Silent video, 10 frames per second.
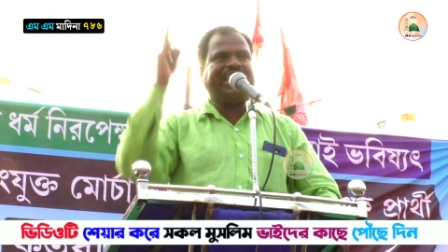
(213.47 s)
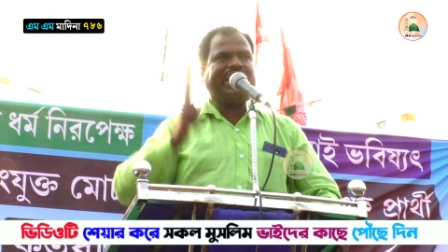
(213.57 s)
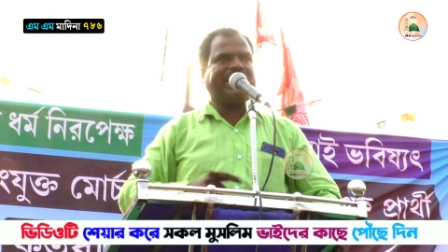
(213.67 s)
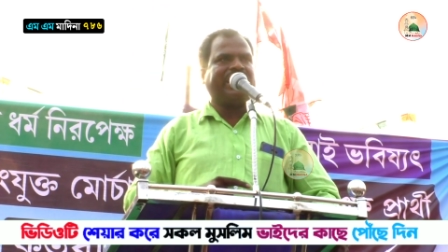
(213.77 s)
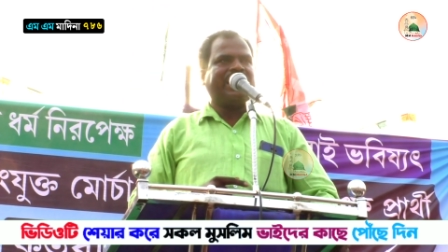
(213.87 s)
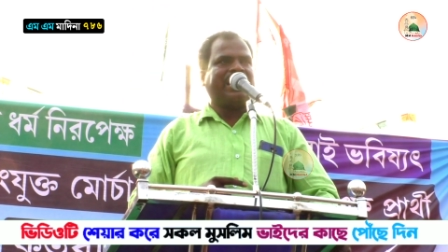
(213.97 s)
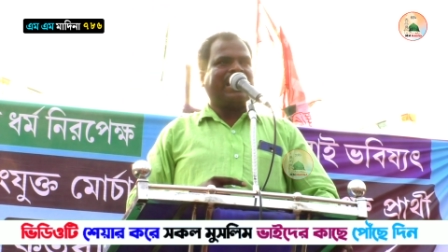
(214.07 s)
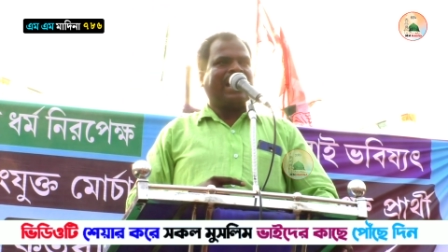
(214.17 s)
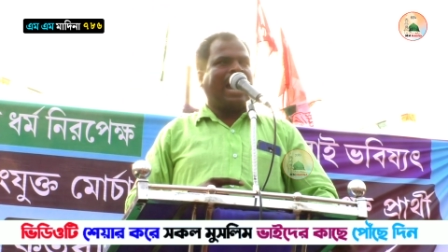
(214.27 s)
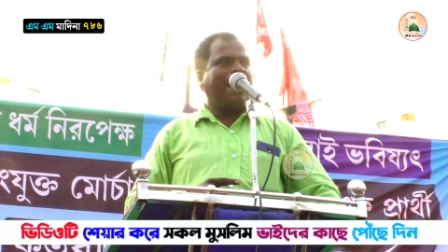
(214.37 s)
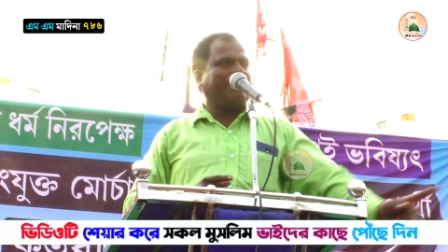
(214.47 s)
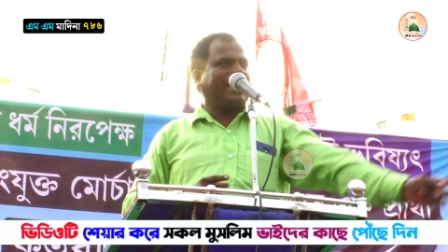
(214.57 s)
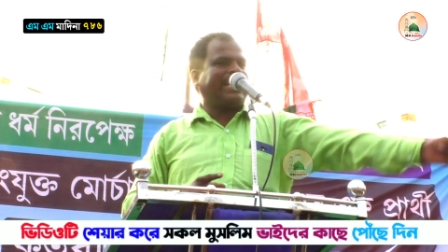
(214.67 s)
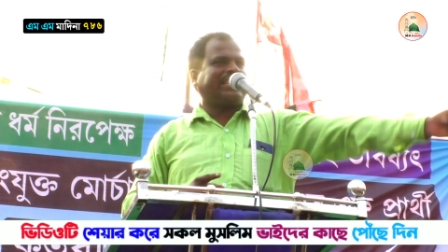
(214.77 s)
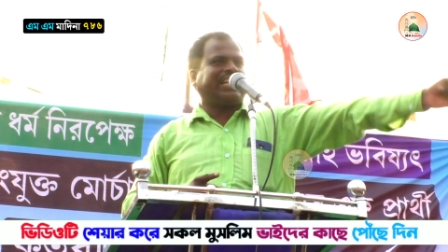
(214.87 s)
কি
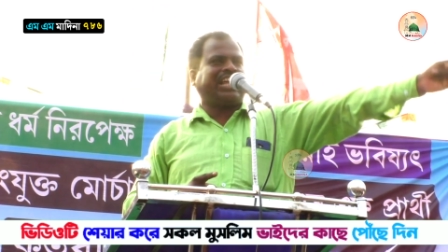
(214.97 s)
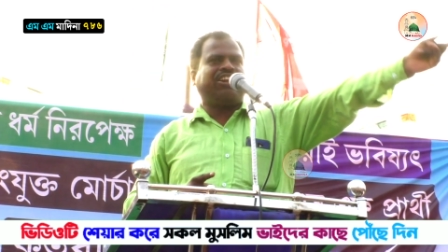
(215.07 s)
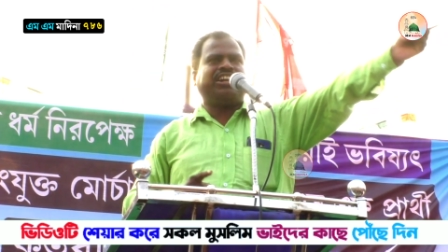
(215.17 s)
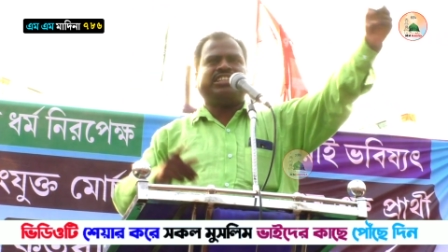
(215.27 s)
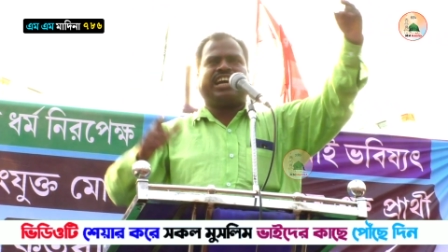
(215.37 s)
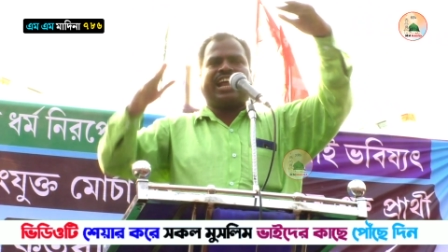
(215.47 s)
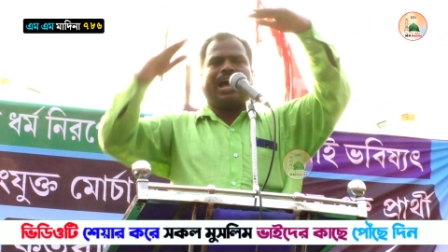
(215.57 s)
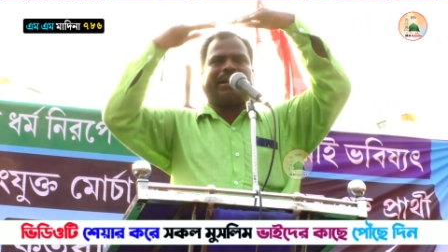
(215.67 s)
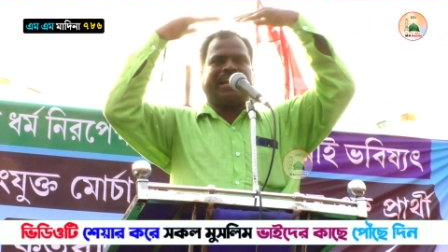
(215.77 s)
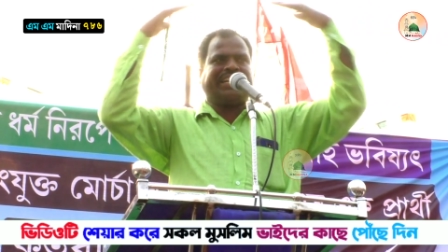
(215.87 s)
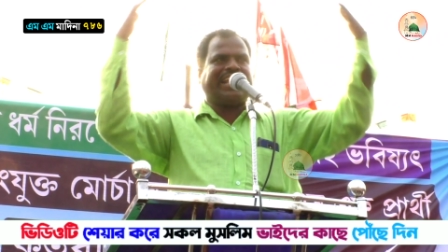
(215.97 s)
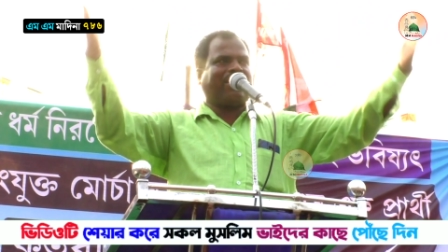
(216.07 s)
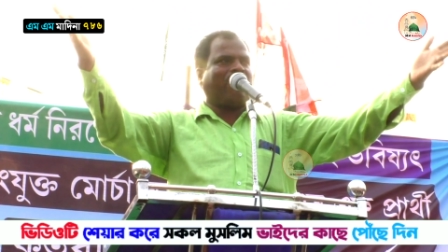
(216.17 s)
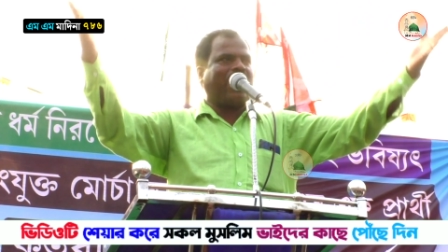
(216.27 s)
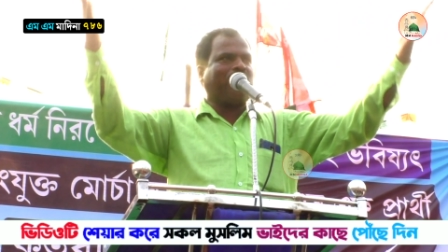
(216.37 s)
আমরা সাধারণ যারা খেটে
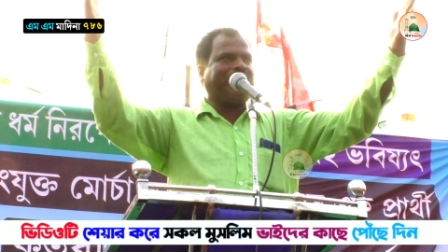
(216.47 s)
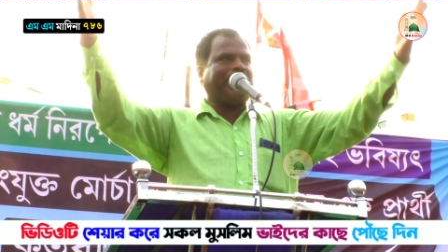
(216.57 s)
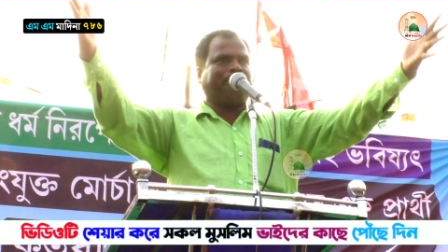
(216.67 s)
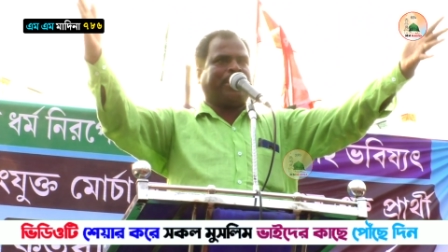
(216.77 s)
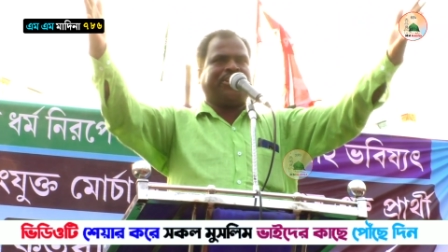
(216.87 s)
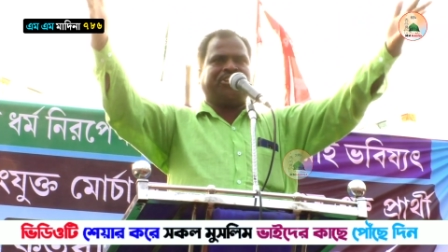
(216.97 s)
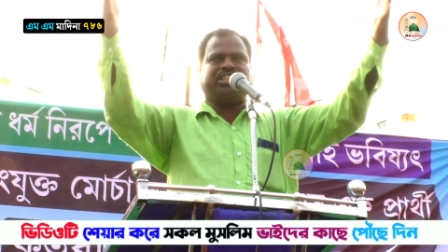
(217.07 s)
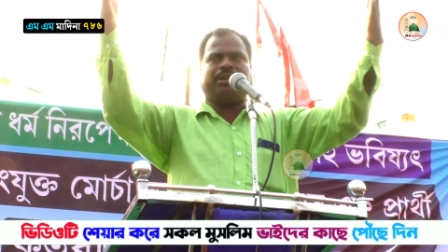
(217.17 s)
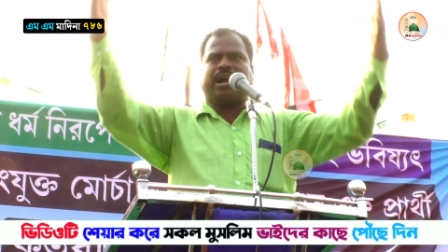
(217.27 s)
খাওয়া গরিব মেহনতি